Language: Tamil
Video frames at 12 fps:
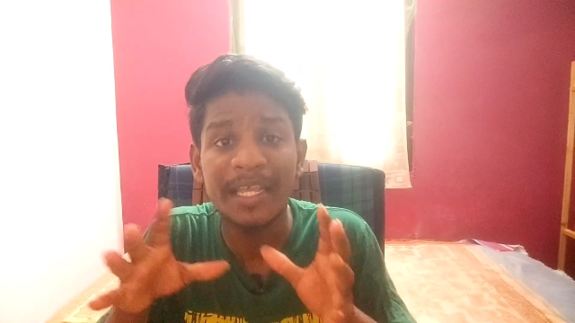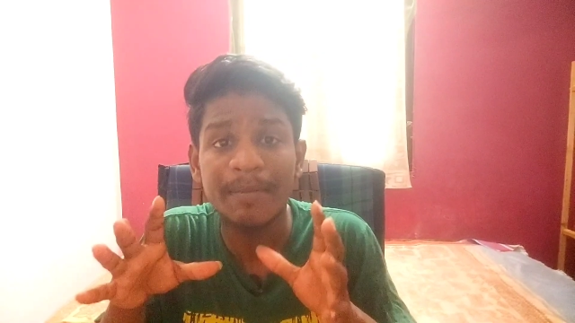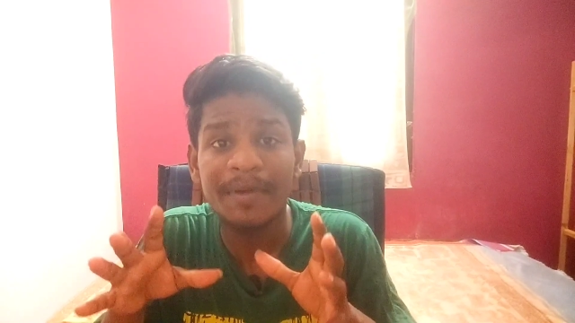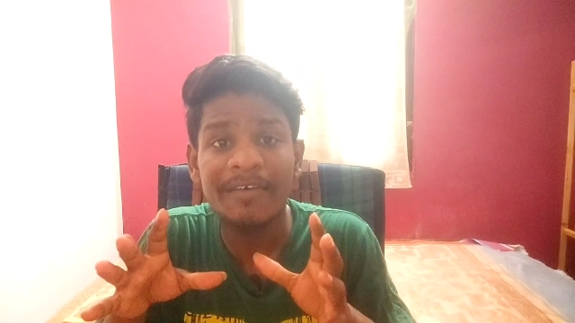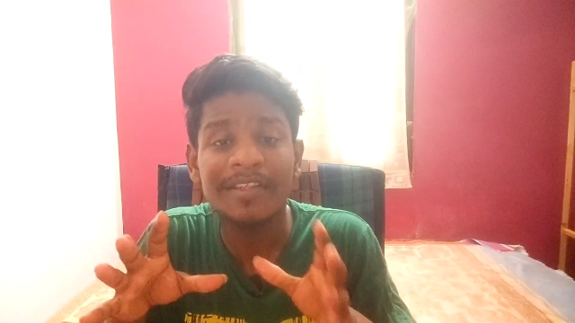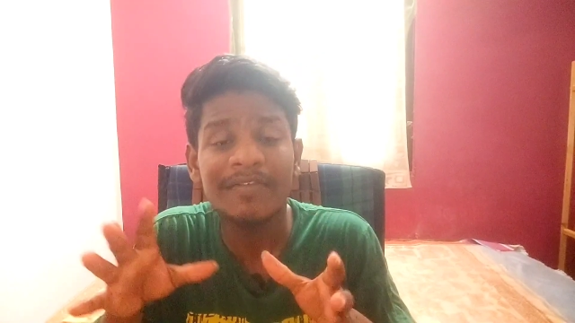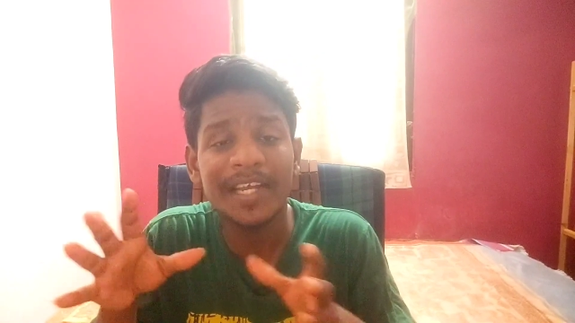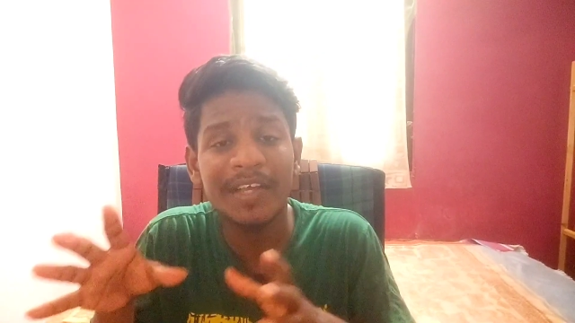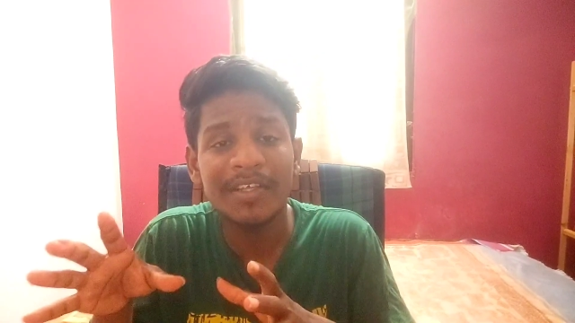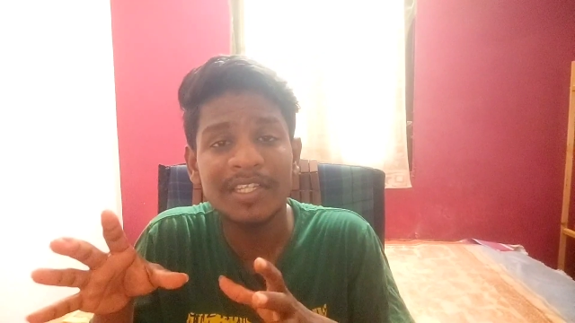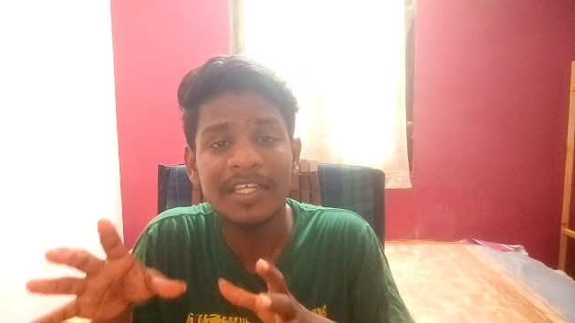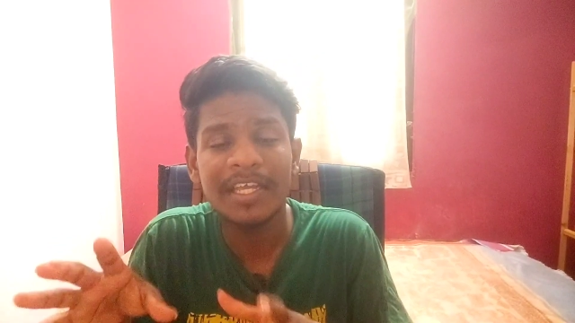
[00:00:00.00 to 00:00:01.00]
இப்போ நான் வந்து
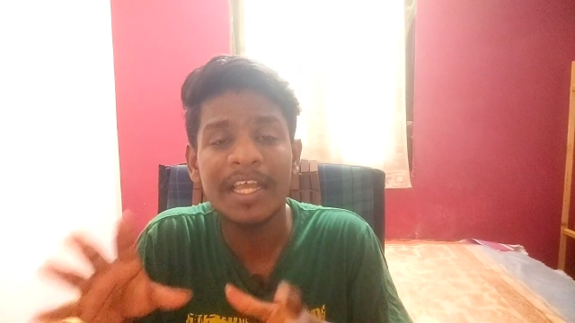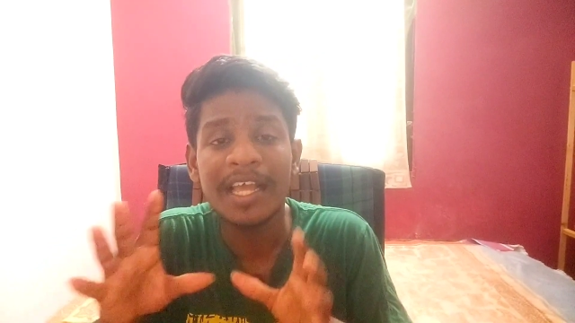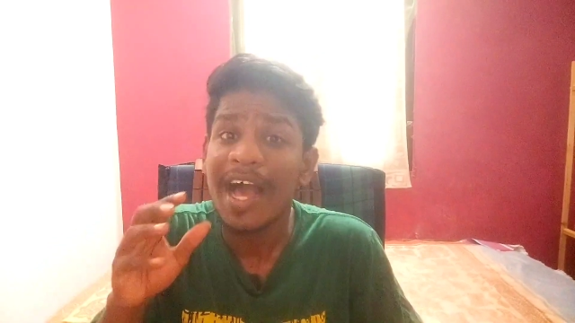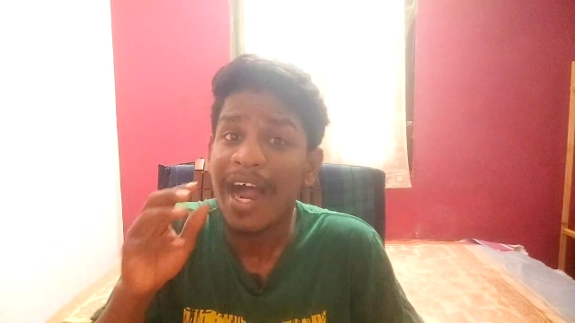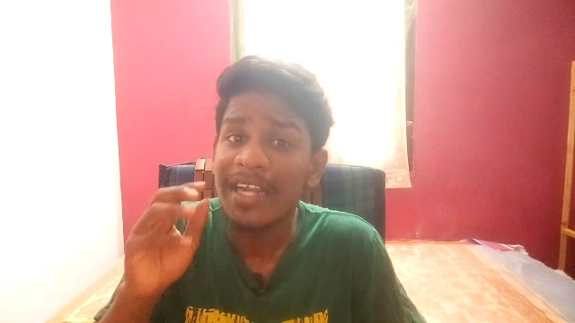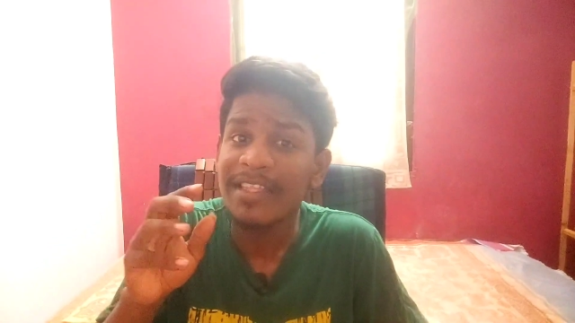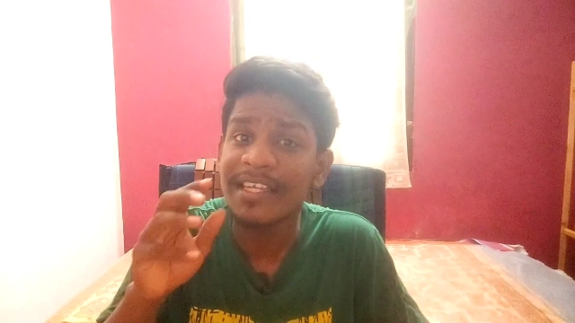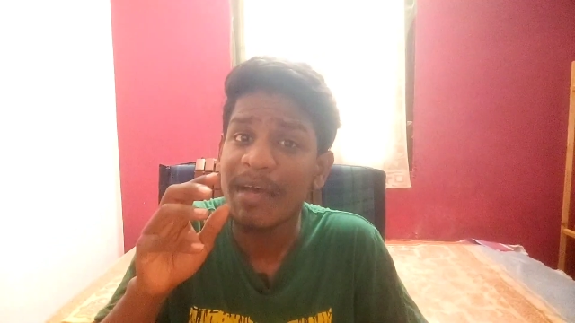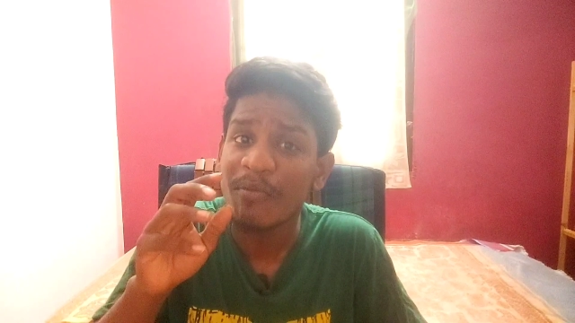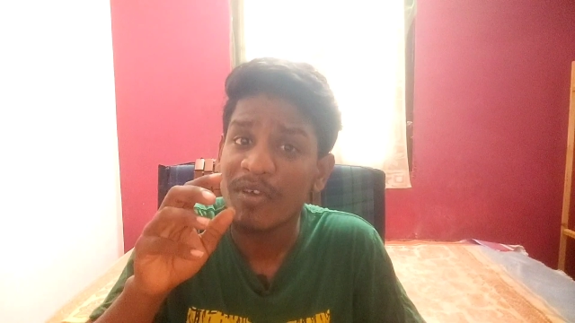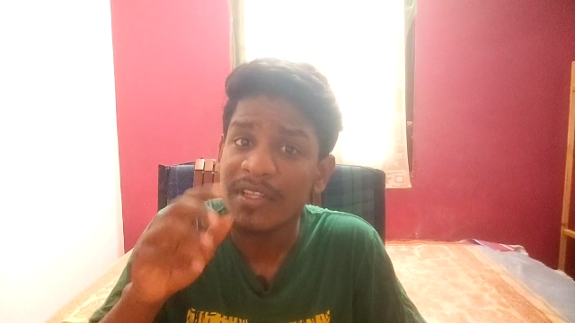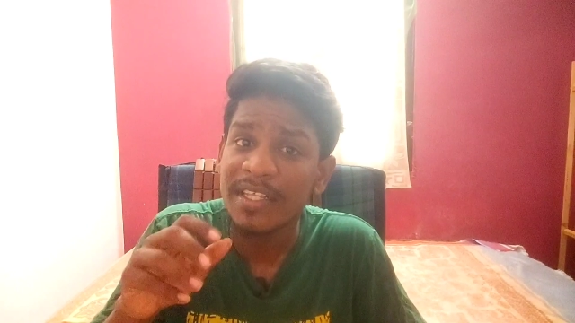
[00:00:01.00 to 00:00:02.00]
வீட்டுக்கு வந்திருக்கேன் அடுத்து
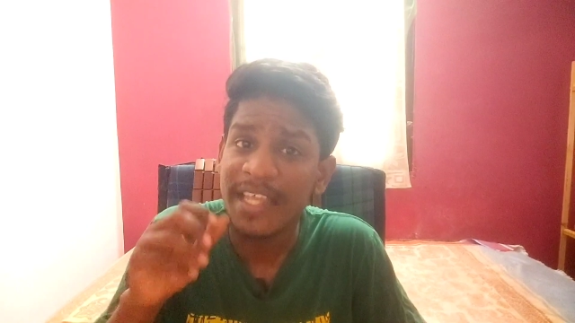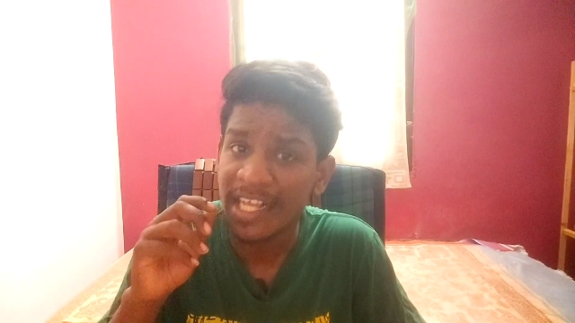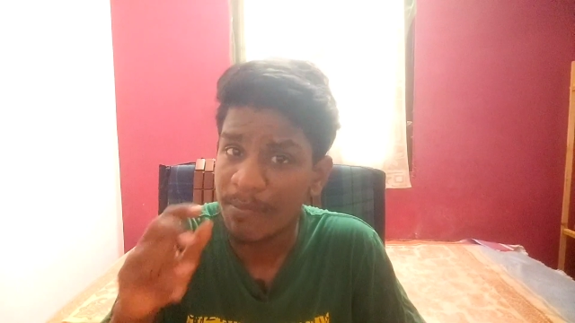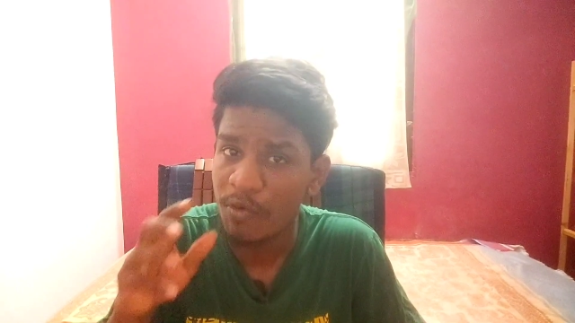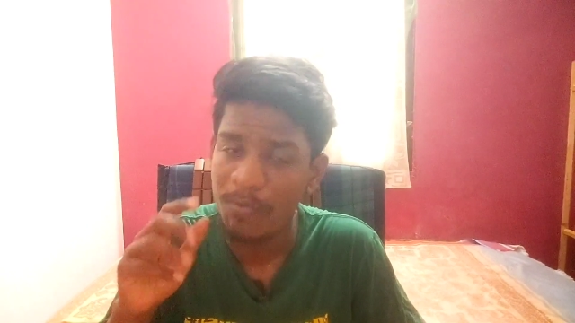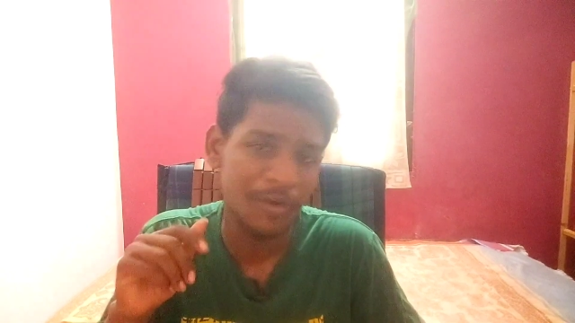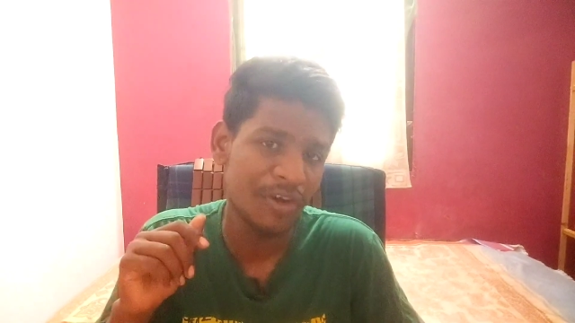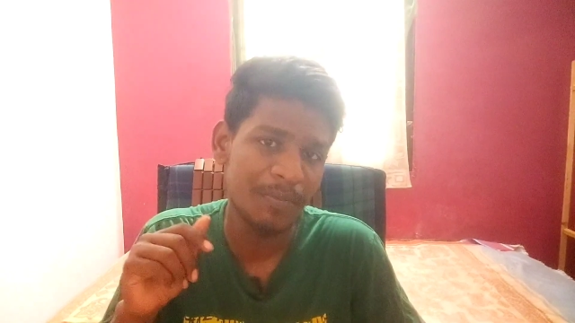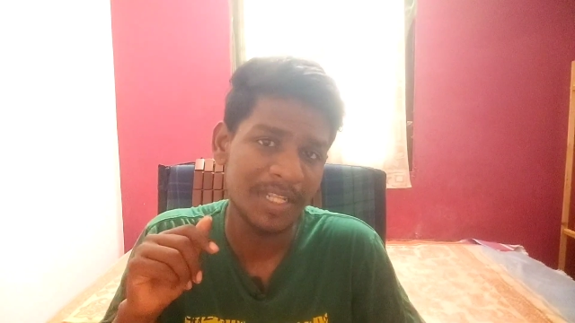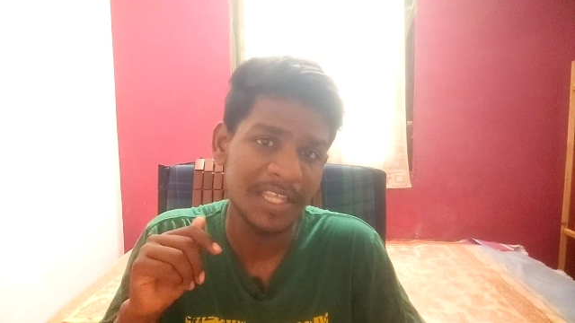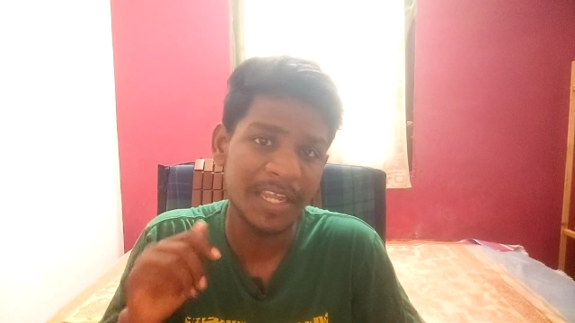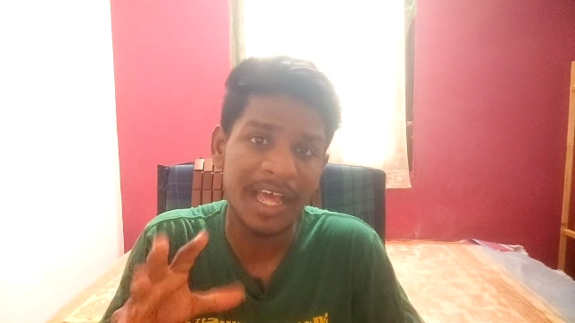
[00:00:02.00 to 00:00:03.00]
நம்ம வந்து எங்கே போக
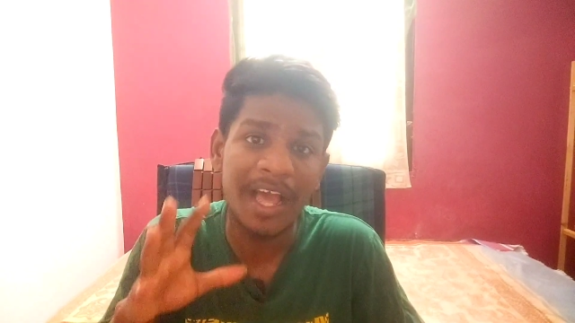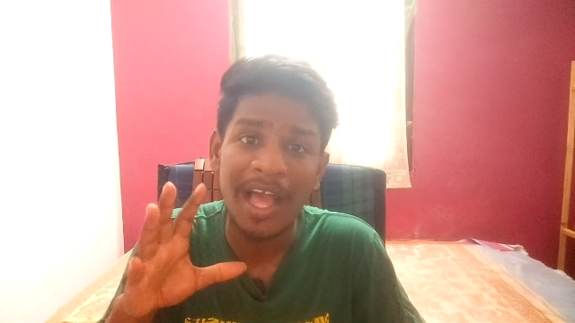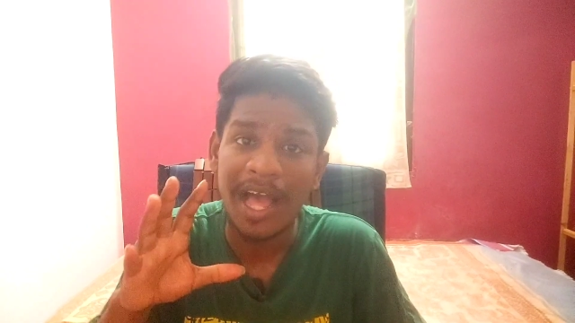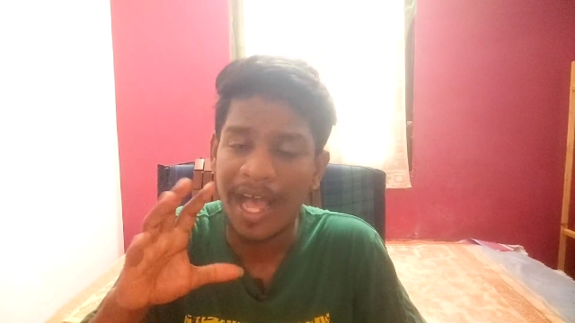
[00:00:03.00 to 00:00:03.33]
போகிறோம்னு பார்த்தீங்கன்னா